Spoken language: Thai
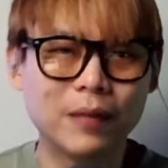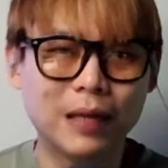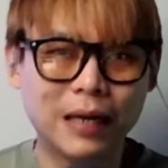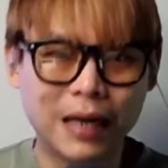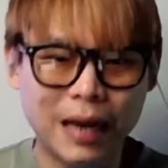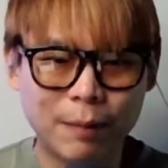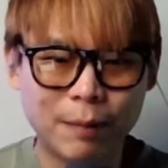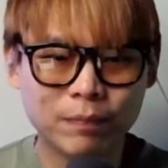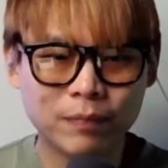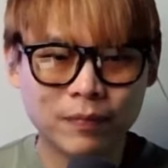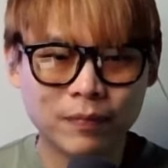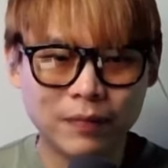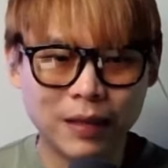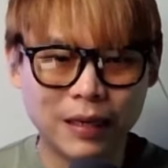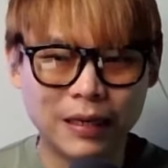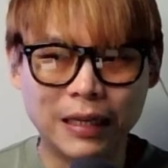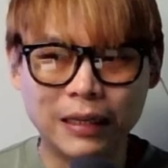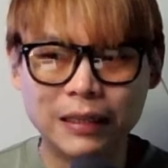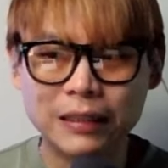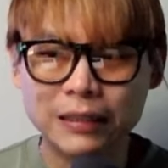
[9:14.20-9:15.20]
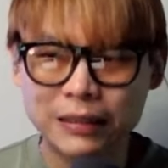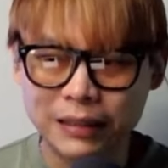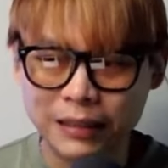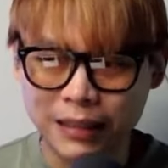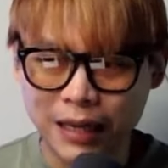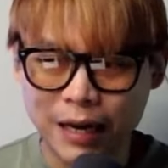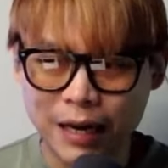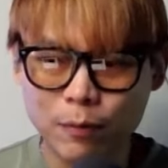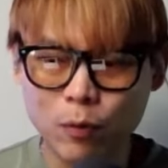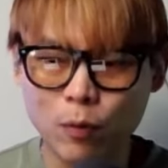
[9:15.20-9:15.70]
นะครับแต่เหรียญอื่
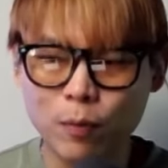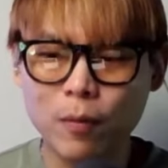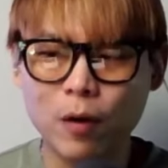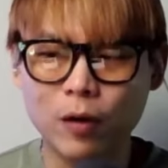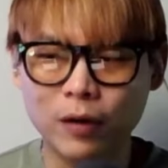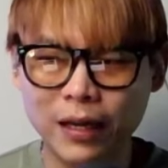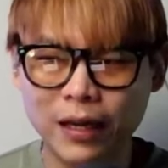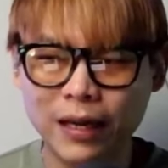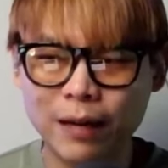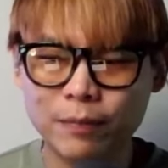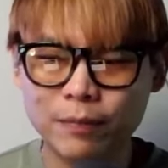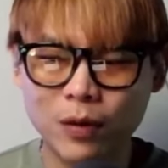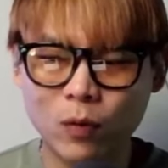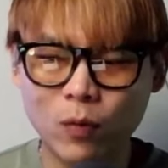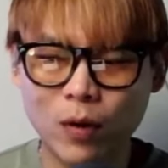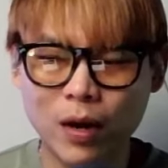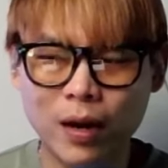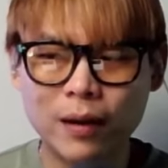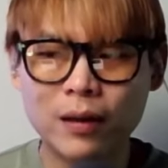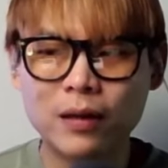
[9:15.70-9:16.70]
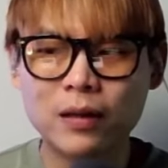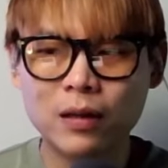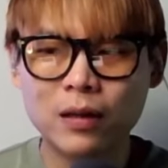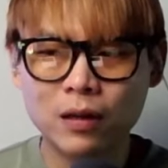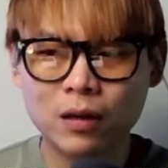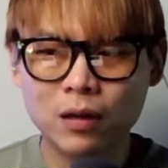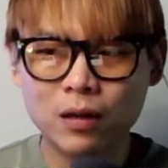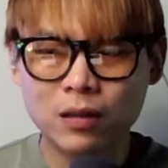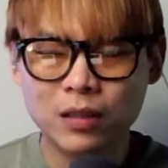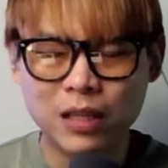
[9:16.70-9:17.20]
นๆนั้นผมบอกได้คำเดียวว่า
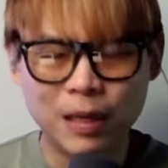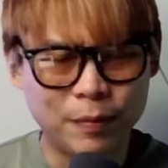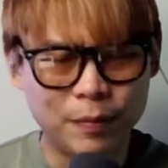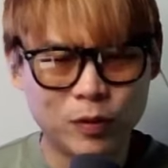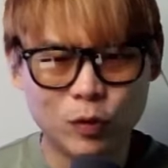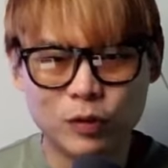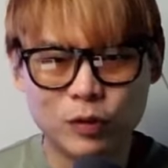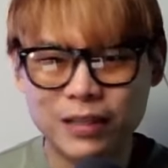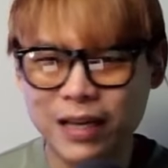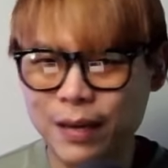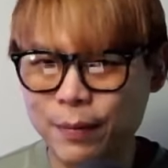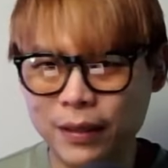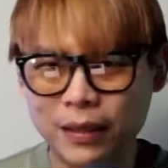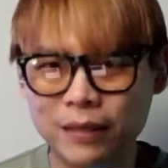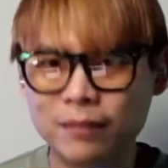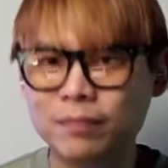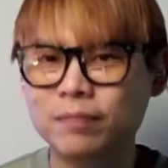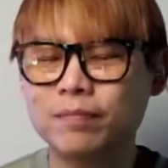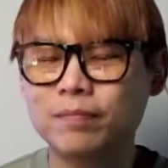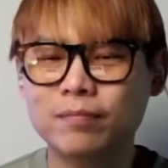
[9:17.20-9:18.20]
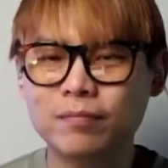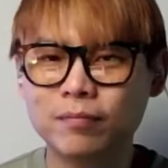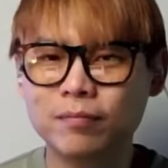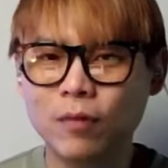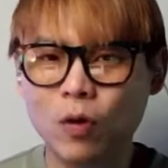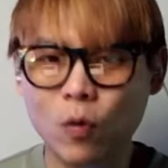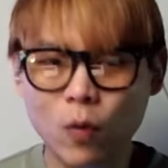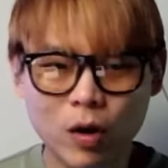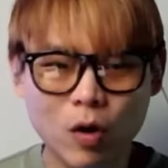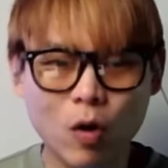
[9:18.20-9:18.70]
อย่าไปสนใจมัน
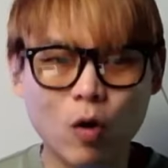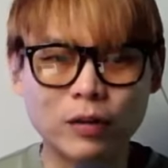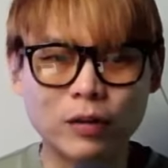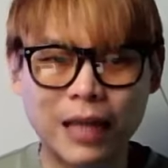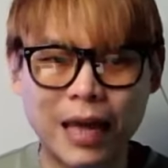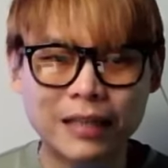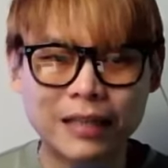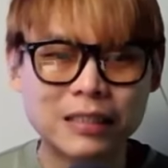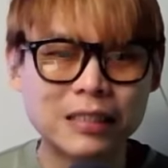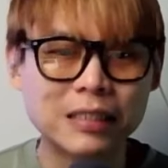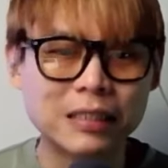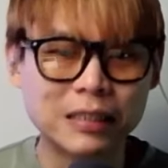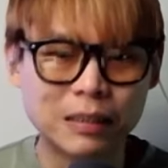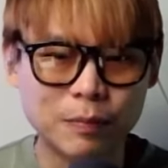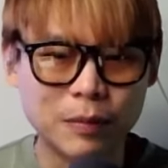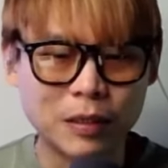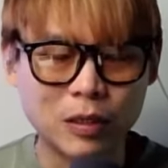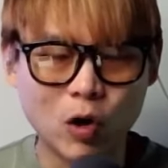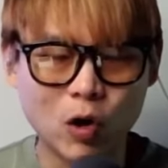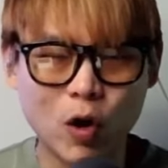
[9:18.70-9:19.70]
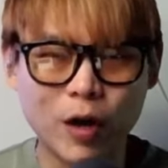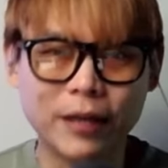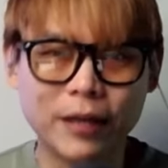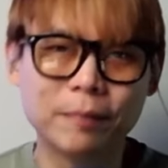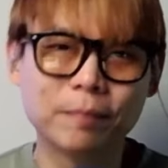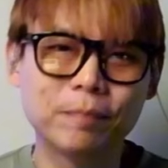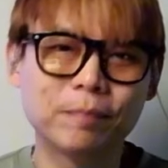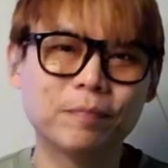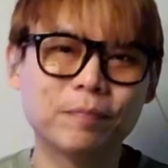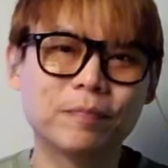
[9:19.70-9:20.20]
เพราะว่าของแท้จริงคือ Bitcoin
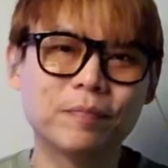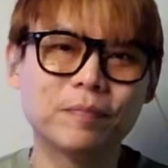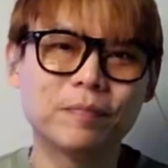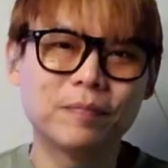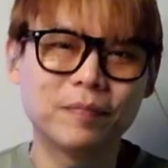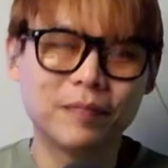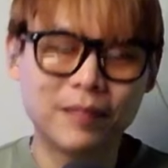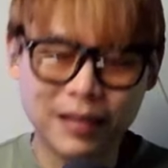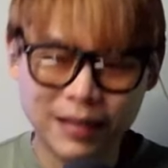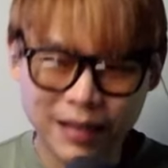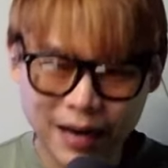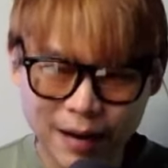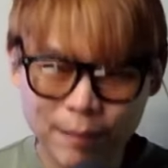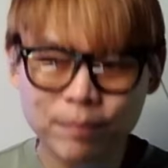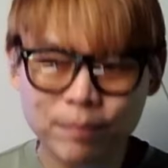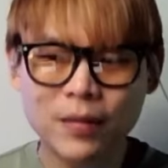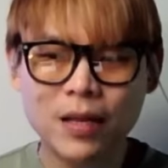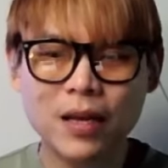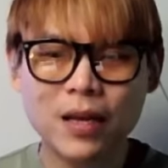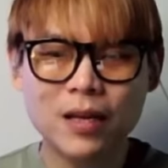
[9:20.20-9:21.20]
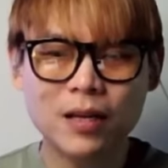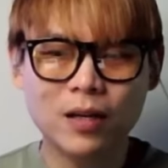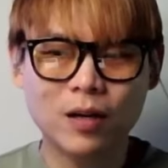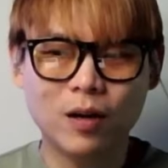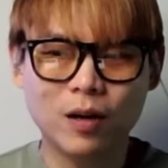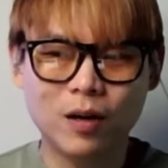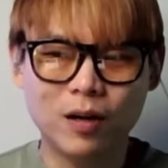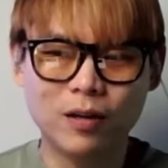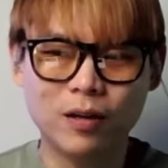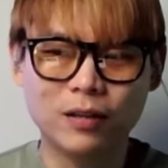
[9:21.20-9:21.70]
นะครับ
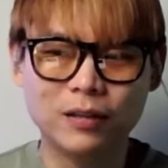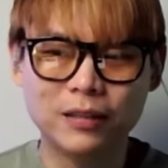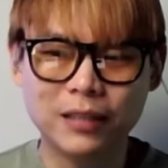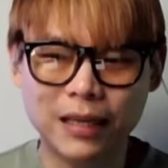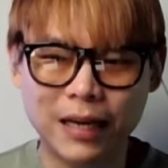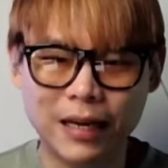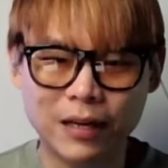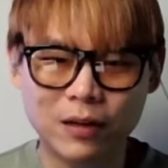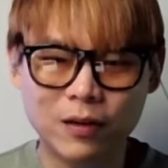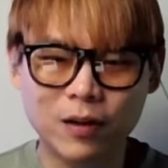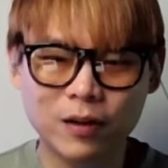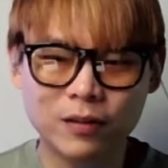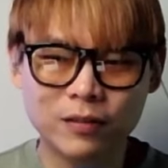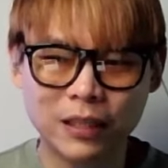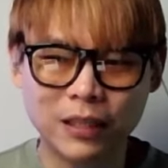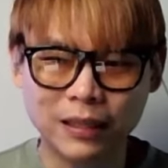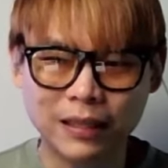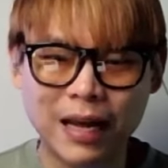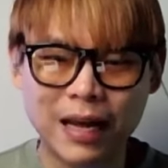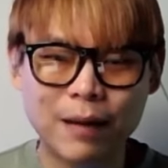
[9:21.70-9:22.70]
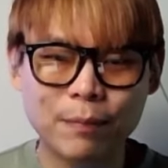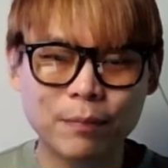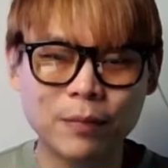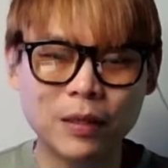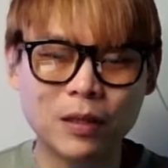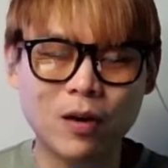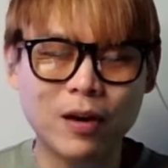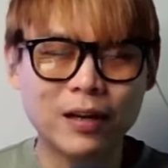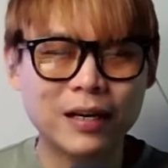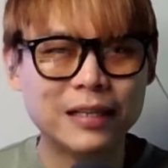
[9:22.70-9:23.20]
ก็ยังไงก็ติดตาม
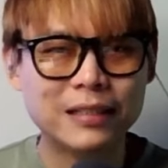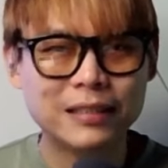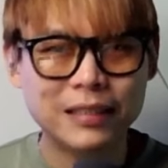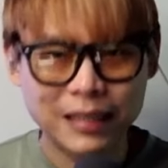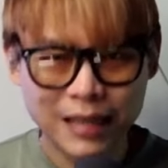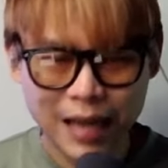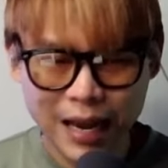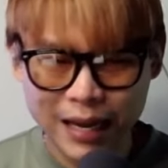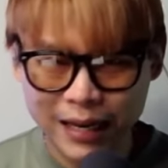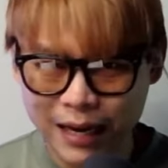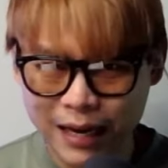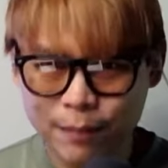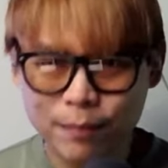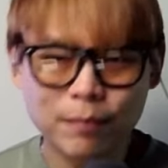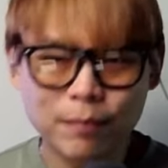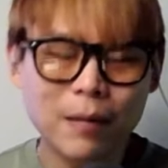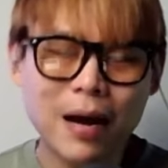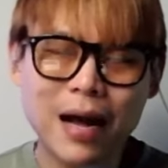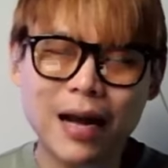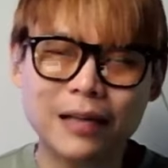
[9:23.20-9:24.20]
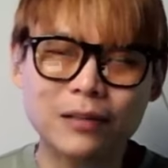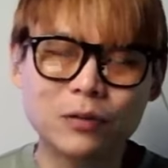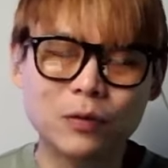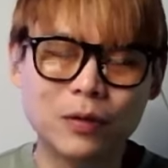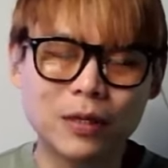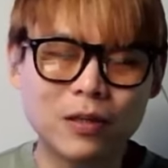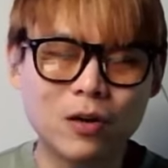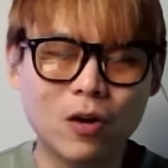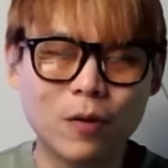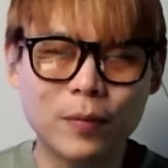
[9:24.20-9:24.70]
Bitcoin Crazy ได้ครับบ้ากันสุด
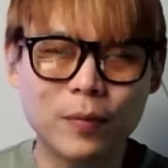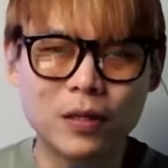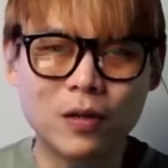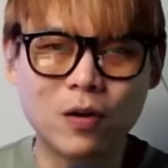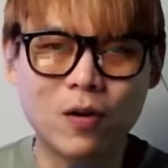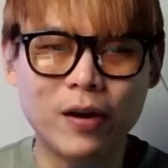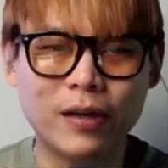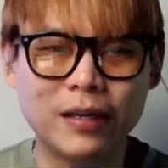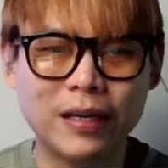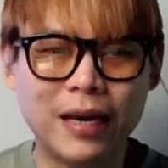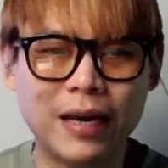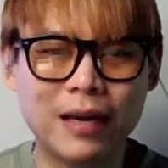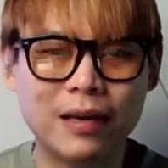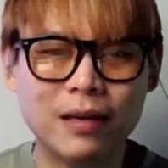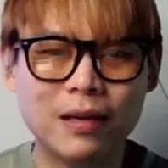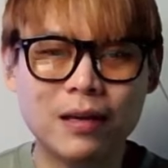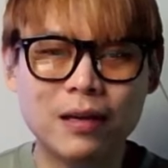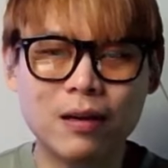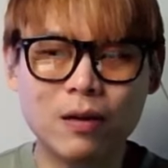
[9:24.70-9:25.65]
เรื่องของ Bitcoin นะฮะ